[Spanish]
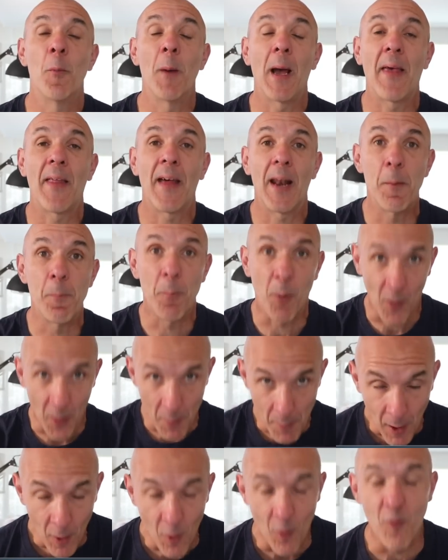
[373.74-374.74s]
me quedaré por
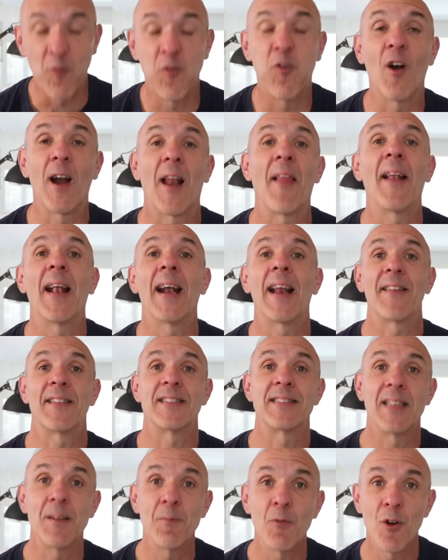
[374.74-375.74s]
debajo fuera del área de
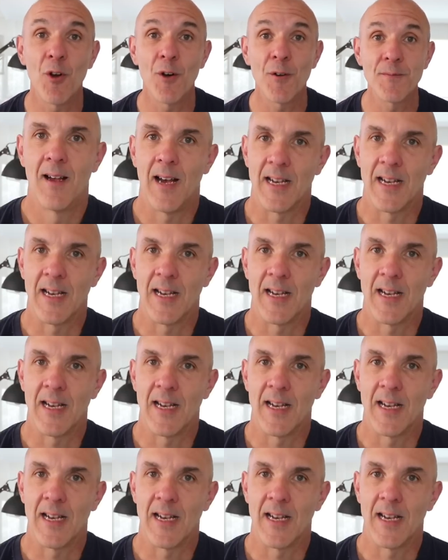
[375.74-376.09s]
estímulo,